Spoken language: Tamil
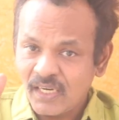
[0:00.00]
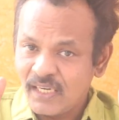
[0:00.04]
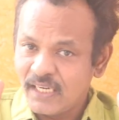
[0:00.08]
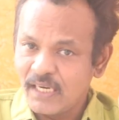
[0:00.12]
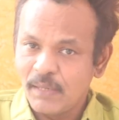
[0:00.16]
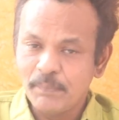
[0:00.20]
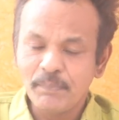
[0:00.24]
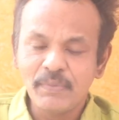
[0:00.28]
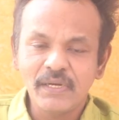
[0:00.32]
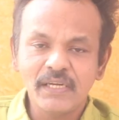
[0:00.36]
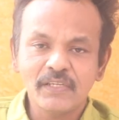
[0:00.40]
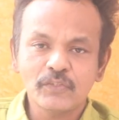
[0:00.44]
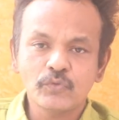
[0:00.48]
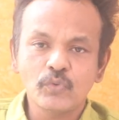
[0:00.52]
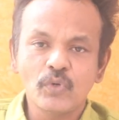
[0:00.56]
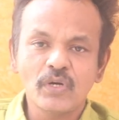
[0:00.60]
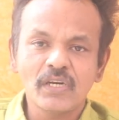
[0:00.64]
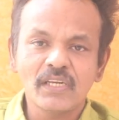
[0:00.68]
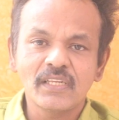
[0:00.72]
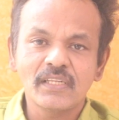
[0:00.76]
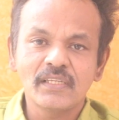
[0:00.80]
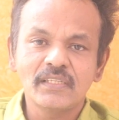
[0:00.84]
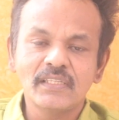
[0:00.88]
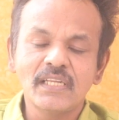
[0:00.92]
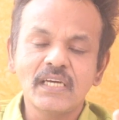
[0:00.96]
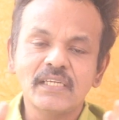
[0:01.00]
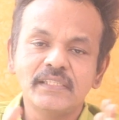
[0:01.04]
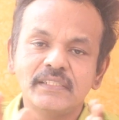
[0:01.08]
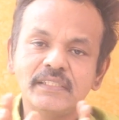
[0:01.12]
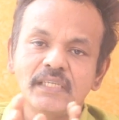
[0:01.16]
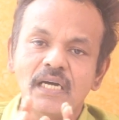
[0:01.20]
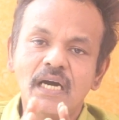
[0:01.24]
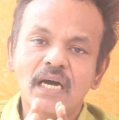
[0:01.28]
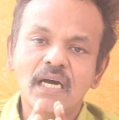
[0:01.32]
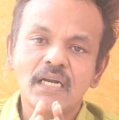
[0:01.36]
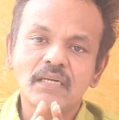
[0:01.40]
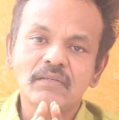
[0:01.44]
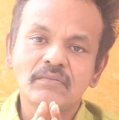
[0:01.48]
நம்ம சொல்கிறது தான்
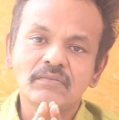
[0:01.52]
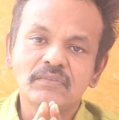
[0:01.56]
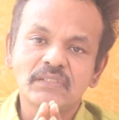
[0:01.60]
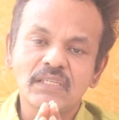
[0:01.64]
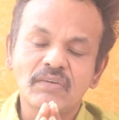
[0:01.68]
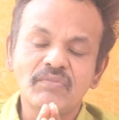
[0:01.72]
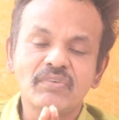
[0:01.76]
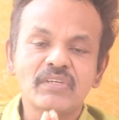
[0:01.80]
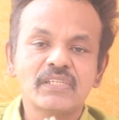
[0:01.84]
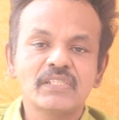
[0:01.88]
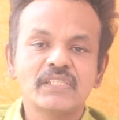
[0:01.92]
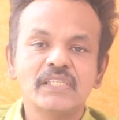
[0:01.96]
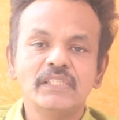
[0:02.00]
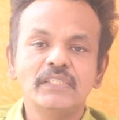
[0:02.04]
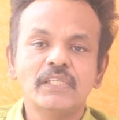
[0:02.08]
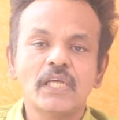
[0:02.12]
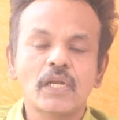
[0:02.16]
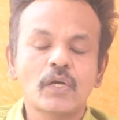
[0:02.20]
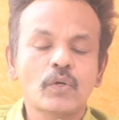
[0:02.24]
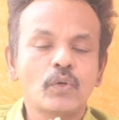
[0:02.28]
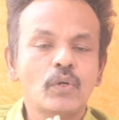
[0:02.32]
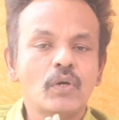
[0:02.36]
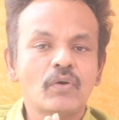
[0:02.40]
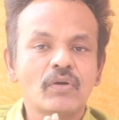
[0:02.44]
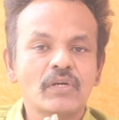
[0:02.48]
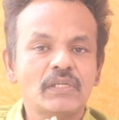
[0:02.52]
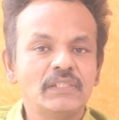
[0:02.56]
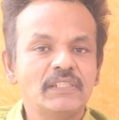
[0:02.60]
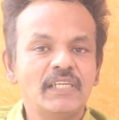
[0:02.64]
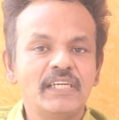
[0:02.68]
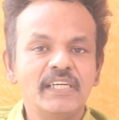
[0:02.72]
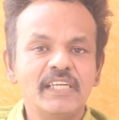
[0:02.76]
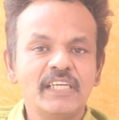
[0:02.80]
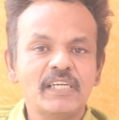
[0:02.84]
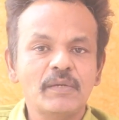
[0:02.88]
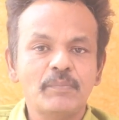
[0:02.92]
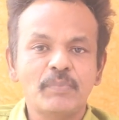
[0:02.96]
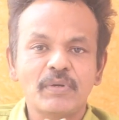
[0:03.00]
யார் தவறு செய்தார்களோ அவர்கள்
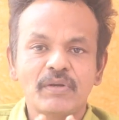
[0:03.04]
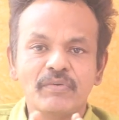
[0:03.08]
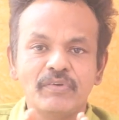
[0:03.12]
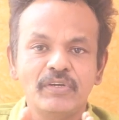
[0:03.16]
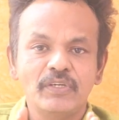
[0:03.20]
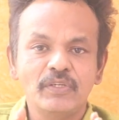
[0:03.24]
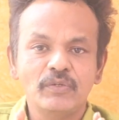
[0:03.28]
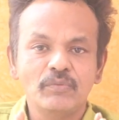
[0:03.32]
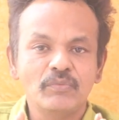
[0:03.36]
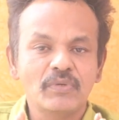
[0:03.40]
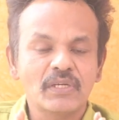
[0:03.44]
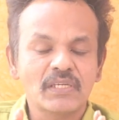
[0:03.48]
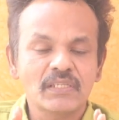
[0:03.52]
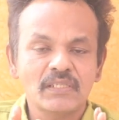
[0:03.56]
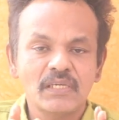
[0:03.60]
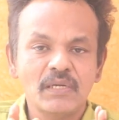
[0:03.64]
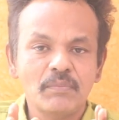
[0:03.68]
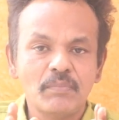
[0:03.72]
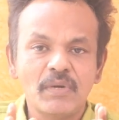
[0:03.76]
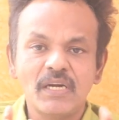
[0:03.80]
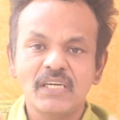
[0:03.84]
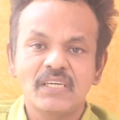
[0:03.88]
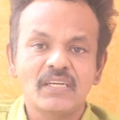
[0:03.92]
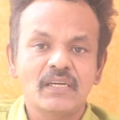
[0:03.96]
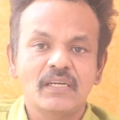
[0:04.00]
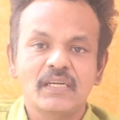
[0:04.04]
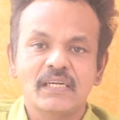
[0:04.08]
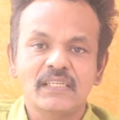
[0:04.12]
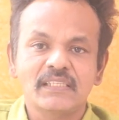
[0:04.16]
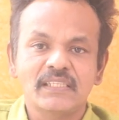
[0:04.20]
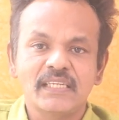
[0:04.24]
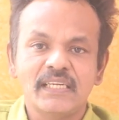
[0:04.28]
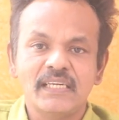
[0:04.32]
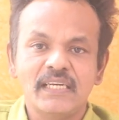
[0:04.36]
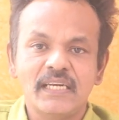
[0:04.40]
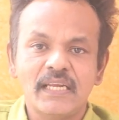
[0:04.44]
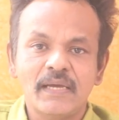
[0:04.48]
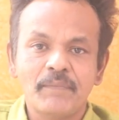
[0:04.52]
தண்டிக்கப்பட வேண்டுங்கிறதுல மாற்று
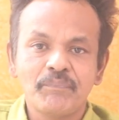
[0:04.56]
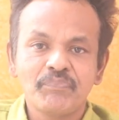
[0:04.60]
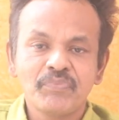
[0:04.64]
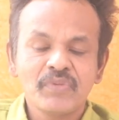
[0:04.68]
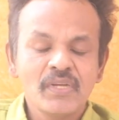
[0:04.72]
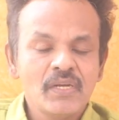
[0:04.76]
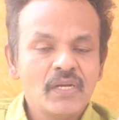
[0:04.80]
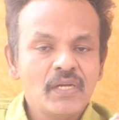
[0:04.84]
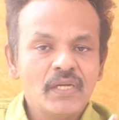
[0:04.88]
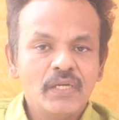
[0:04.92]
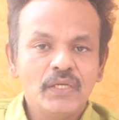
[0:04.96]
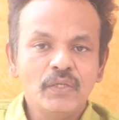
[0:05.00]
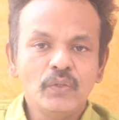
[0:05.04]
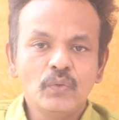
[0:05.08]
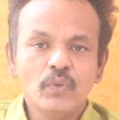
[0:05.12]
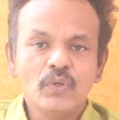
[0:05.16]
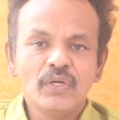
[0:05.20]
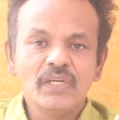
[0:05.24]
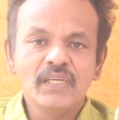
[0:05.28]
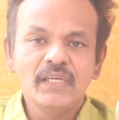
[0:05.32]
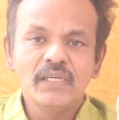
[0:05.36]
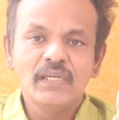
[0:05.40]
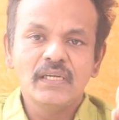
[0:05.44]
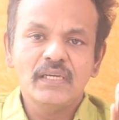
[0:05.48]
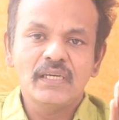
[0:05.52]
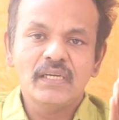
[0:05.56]
கருத்தே இல்லை இன்னொன்று